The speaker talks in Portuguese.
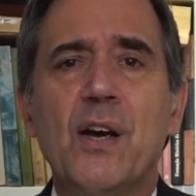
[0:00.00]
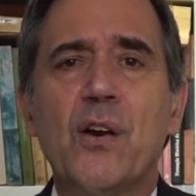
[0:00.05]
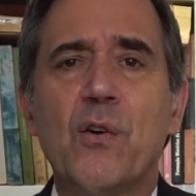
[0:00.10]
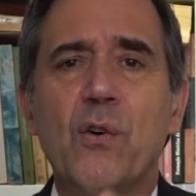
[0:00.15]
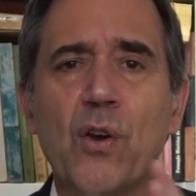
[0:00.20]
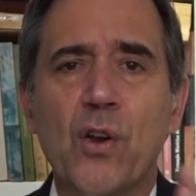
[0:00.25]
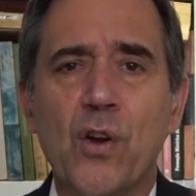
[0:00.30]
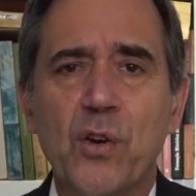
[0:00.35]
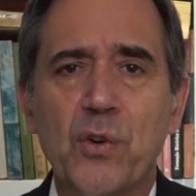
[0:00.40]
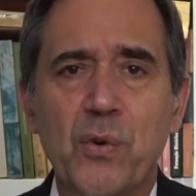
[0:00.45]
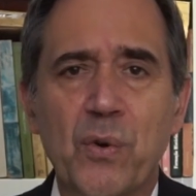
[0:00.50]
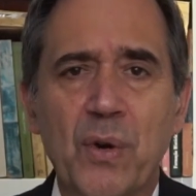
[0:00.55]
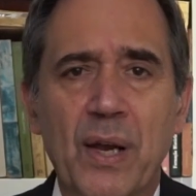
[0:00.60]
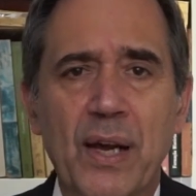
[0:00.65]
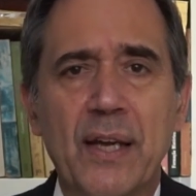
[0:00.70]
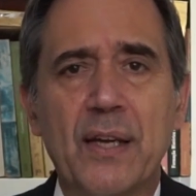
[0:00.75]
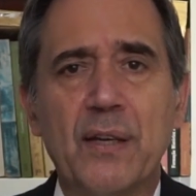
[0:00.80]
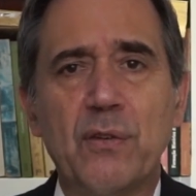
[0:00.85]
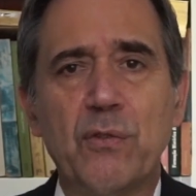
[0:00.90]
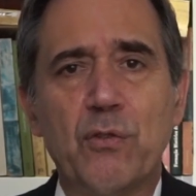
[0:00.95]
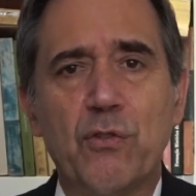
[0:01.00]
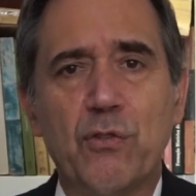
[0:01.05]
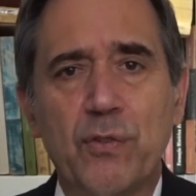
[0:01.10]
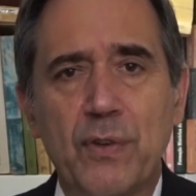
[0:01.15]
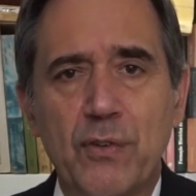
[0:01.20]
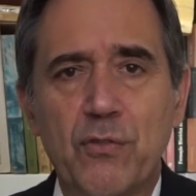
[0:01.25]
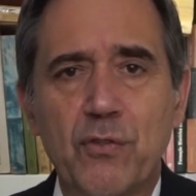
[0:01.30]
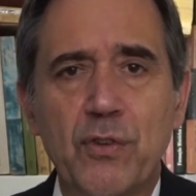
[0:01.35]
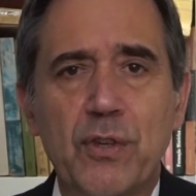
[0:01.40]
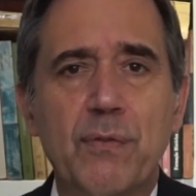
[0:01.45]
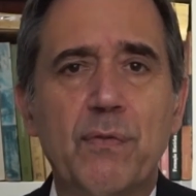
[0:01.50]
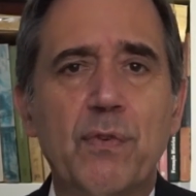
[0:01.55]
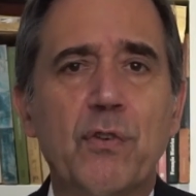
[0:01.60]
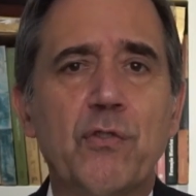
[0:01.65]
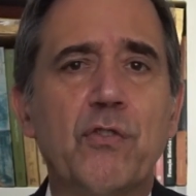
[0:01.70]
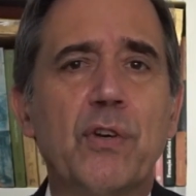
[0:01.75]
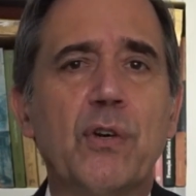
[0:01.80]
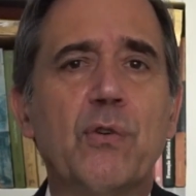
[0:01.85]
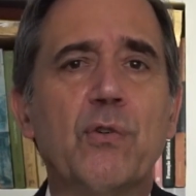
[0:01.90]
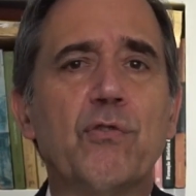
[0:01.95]
coloque um like nos vídeos que
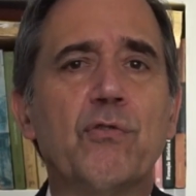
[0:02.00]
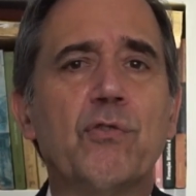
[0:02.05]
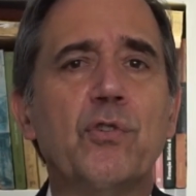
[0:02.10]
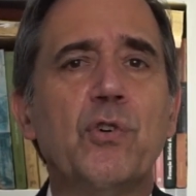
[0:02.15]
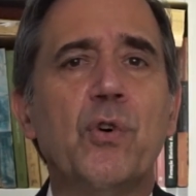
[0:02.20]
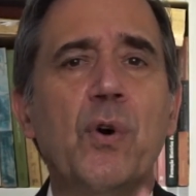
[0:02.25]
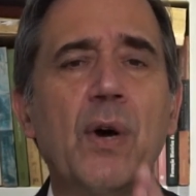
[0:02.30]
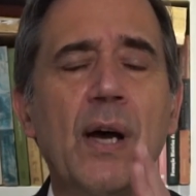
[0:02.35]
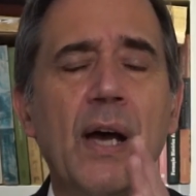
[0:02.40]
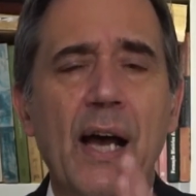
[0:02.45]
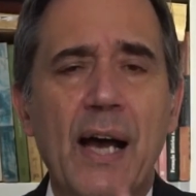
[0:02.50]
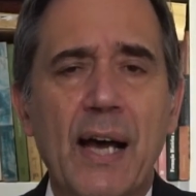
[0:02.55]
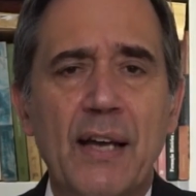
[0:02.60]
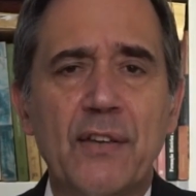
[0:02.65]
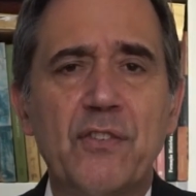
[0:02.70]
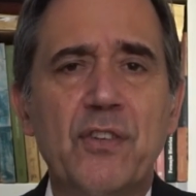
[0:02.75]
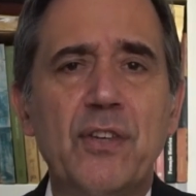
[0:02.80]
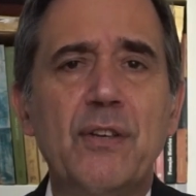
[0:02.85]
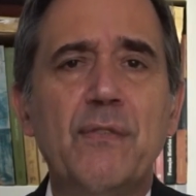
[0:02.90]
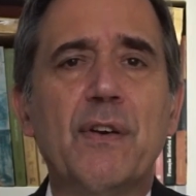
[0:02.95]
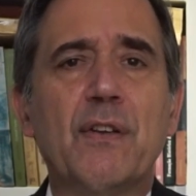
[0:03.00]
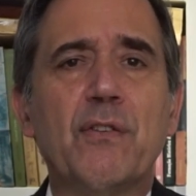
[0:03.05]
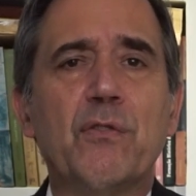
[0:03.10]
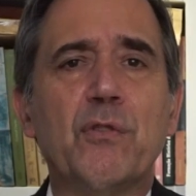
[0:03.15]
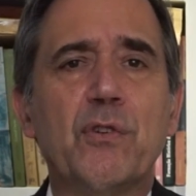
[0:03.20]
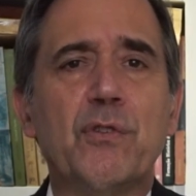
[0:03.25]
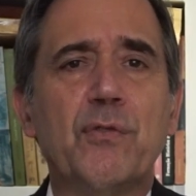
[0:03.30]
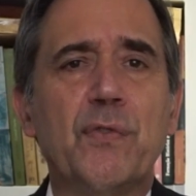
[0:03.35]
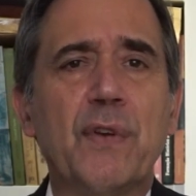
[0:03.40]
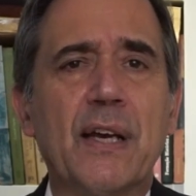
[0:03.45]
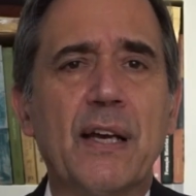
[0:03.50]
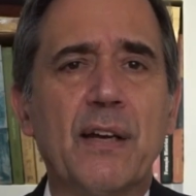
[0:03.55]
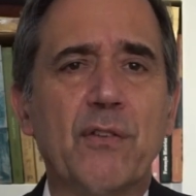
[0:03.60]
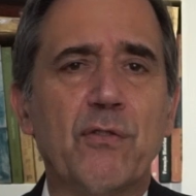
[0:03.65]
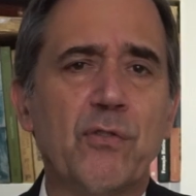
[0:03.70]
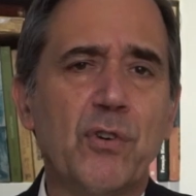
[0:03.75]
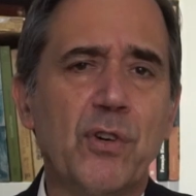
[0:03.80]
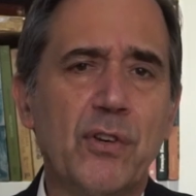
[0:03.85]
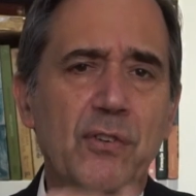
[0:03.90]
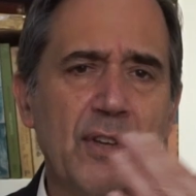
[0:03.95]
você gostou, ative as
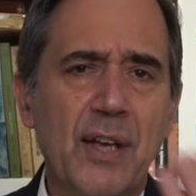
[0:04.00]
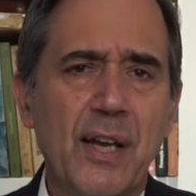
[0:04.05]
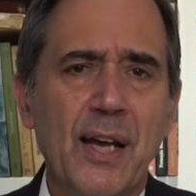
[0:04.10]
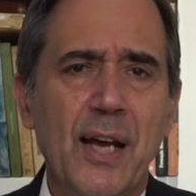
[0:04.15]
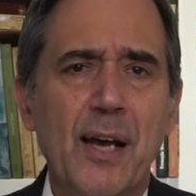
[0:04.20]
notificações,